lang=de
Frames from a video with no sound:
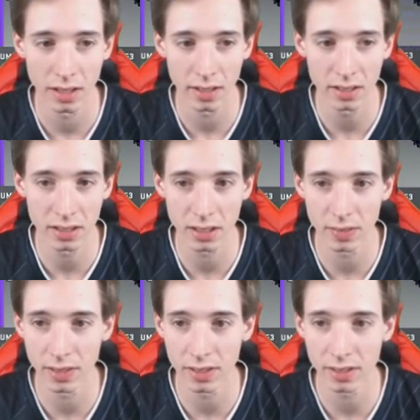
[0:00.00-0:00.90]
1,
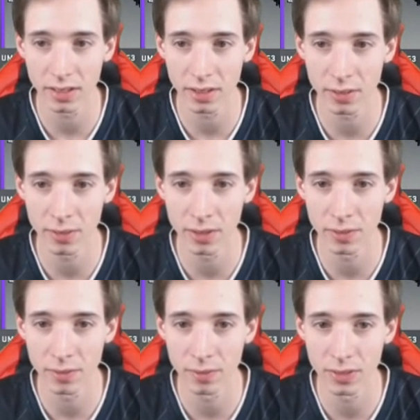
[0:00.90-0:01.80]
2, 3, 4,
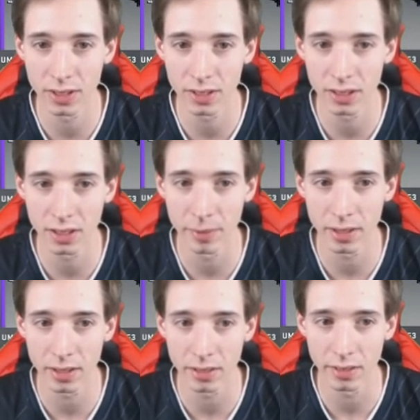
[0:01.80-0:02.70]
5, 6, 7,
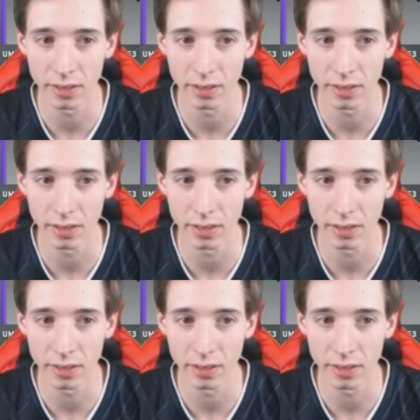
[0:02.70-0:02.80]
8, 9.